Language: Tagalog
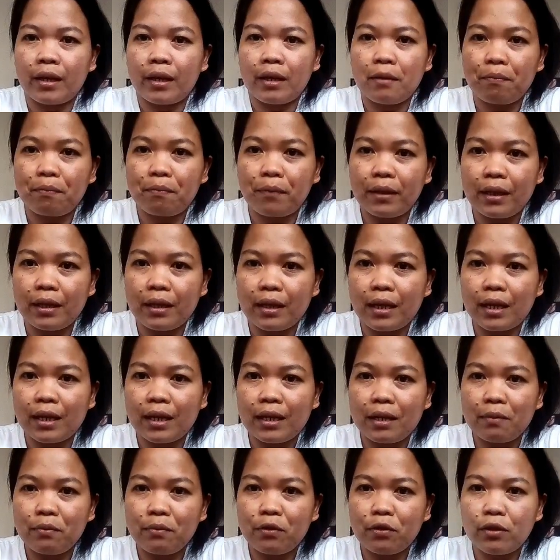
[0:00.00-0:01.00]

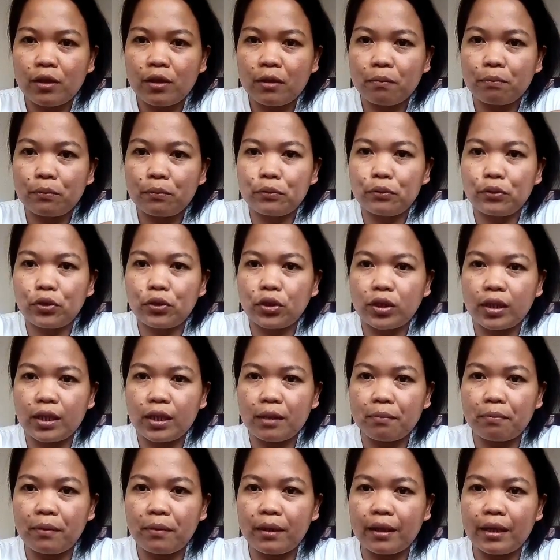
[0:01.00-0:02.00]
ipailalim nyo lang po
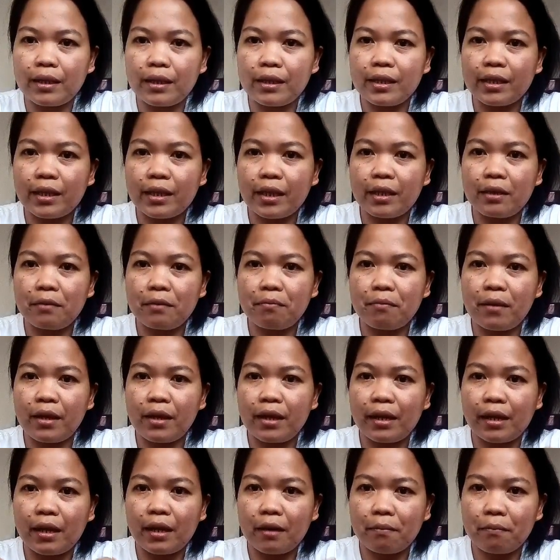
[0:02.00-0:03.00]
siya para hindi kayo
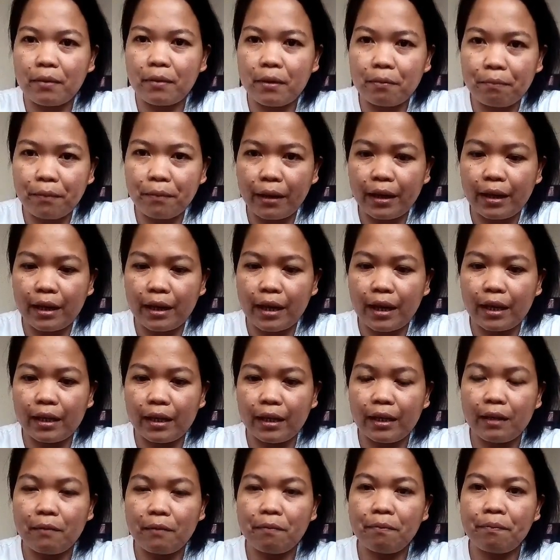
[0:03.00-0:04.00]
mahirapan pa
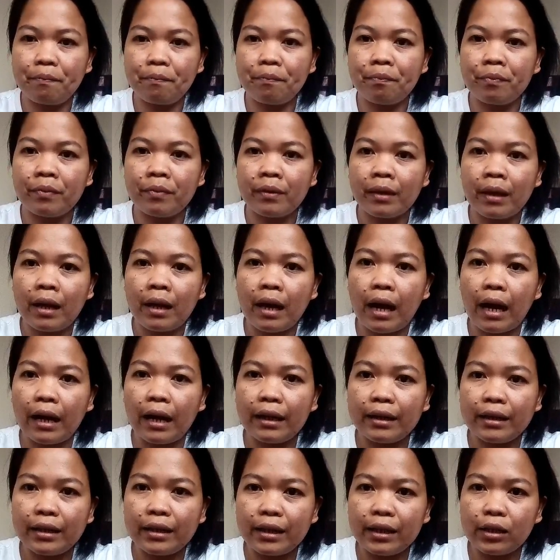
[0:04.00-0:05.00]
ilalim
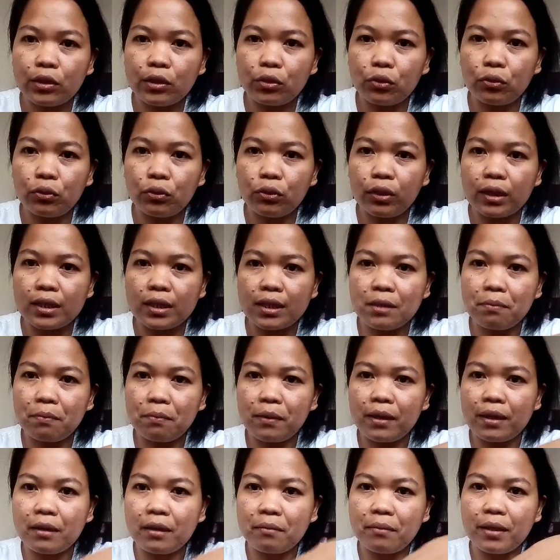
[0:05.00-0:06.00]
And then ito, kasi
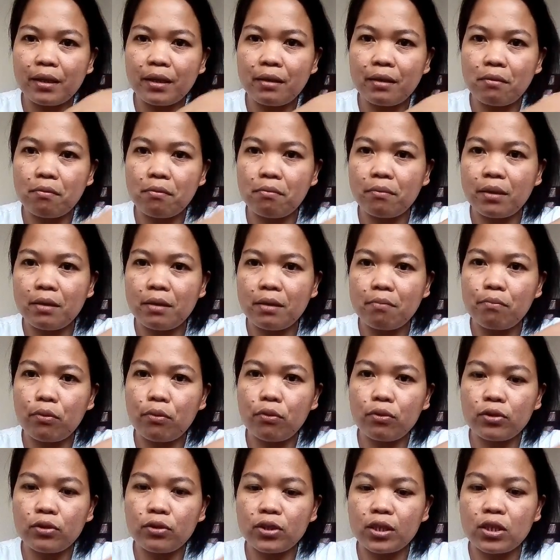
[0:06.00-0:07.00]
parang may, may
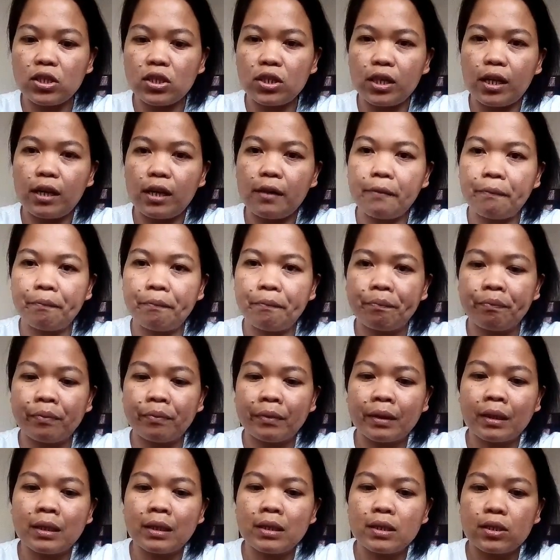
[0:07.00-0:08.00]
bulsa siya.
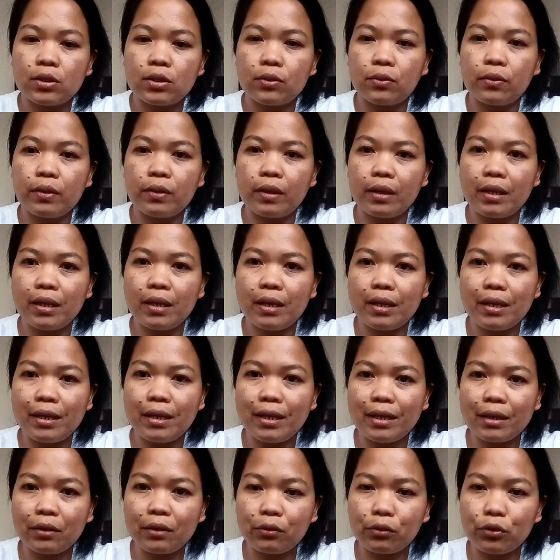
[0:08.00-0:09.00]
So,
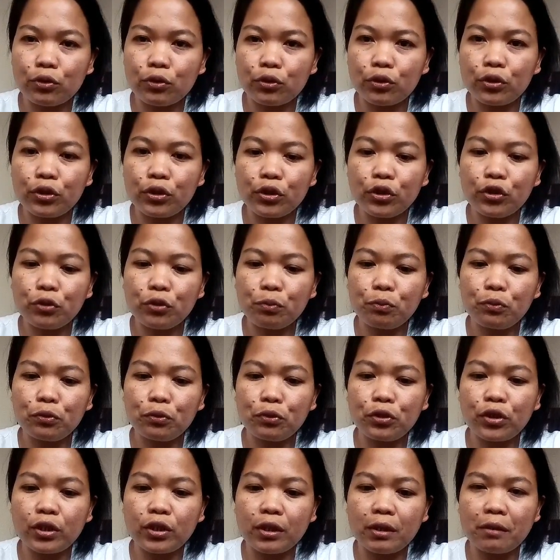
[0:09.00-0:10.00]
i-turn nyo
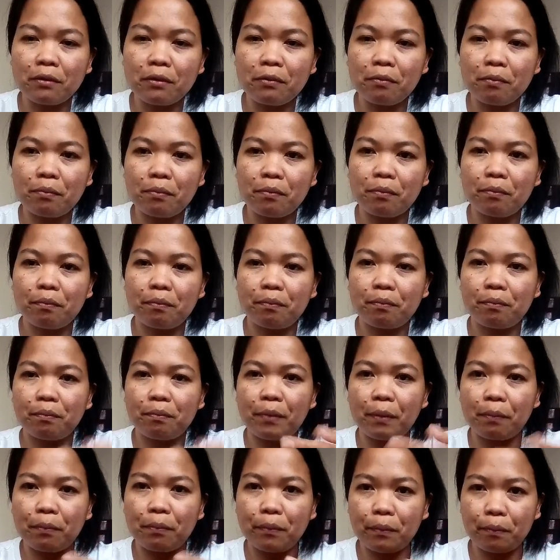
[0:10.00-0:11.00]
po siya
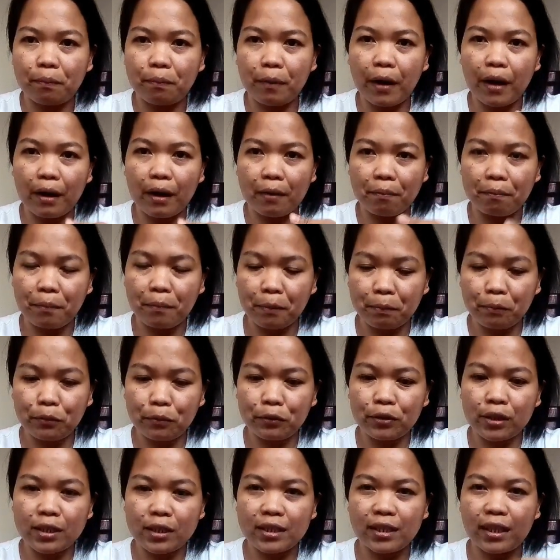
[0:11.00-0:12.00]

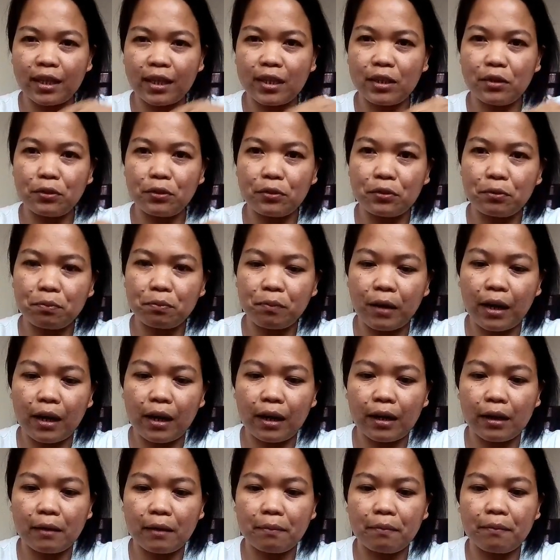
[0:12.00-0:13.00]
papunta sa nyo,
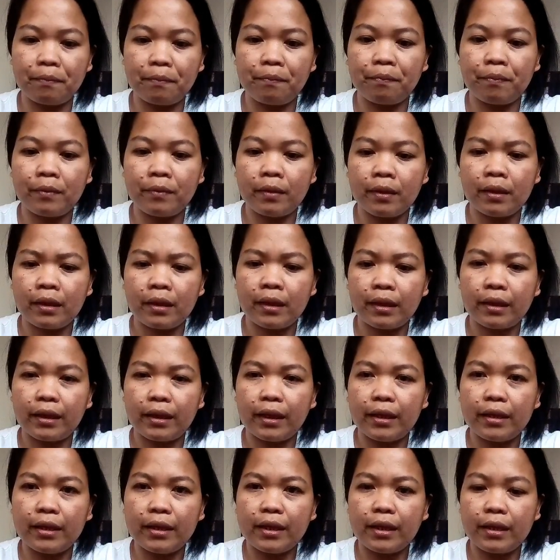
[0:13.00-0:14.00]
paharap.
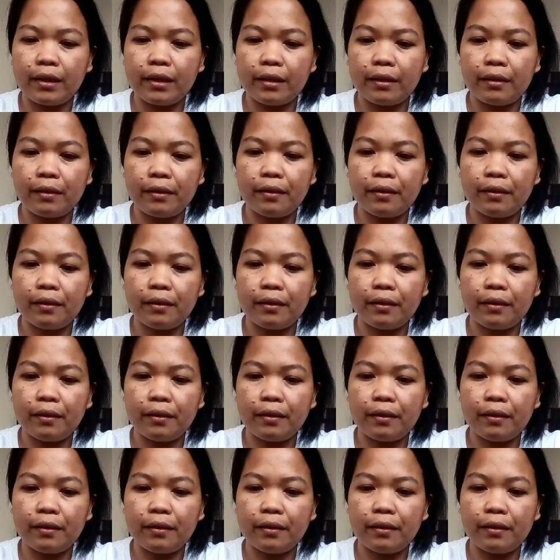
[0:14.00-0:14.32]
Ganyan.